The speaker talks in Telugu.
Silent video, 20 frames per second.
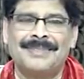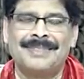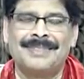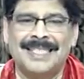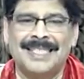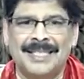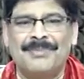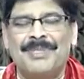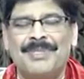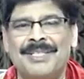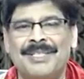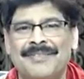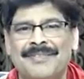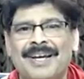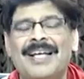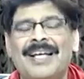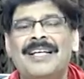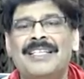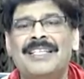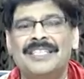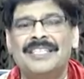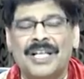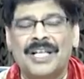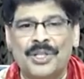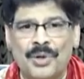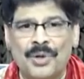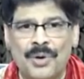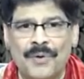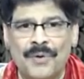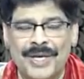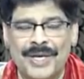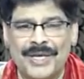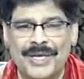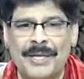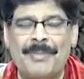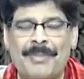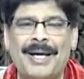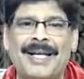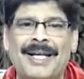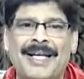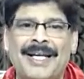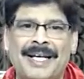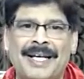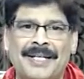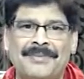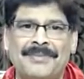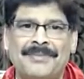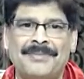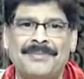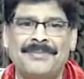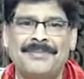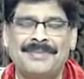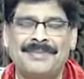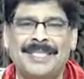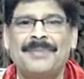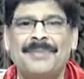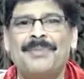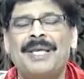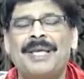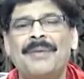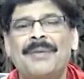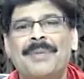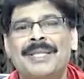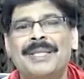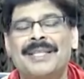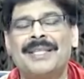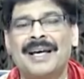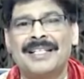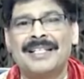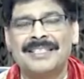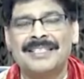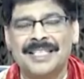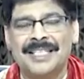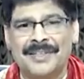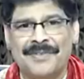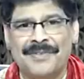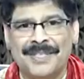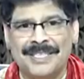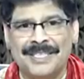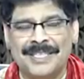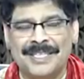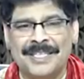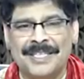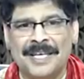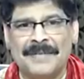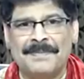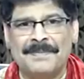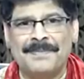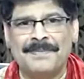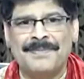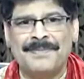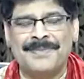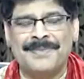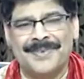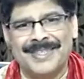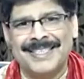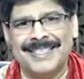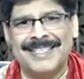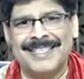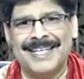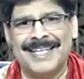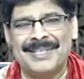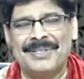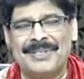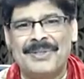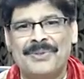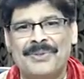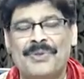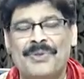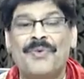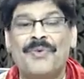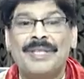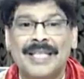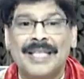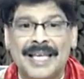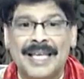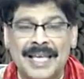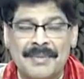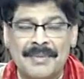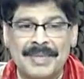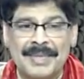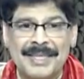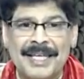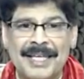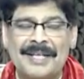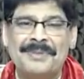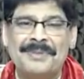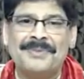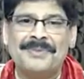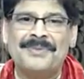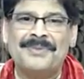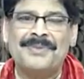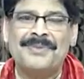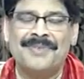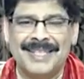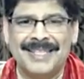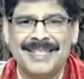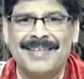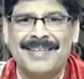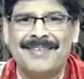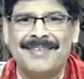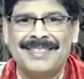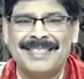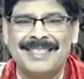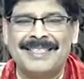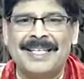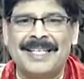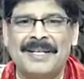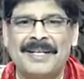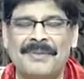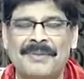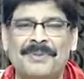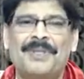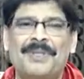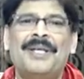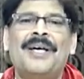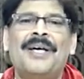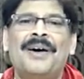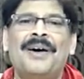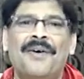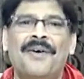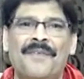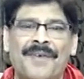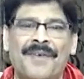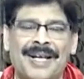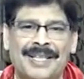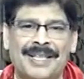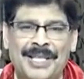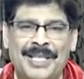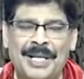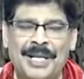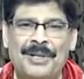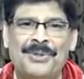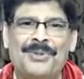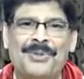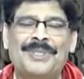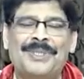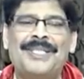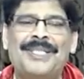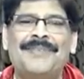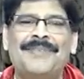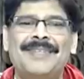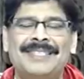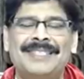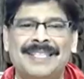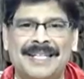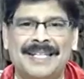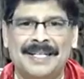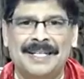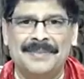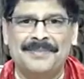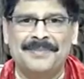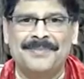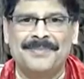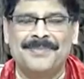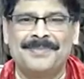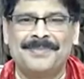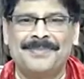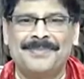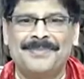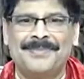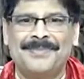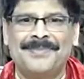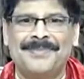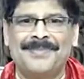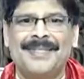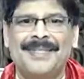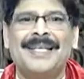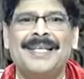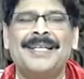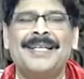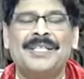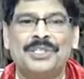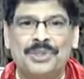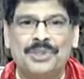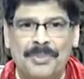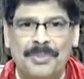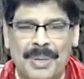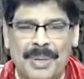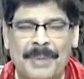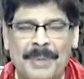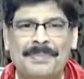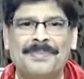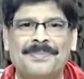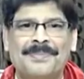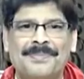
శతం జీవ శరదో వర్ధమాన శతం హేమంతాన్ శతం వసంతాన్ వంద శరత్తులు వంద హేమంతాలు వంద వసంతాలు వర్ధిల్లుతూ జీవించండి శుభం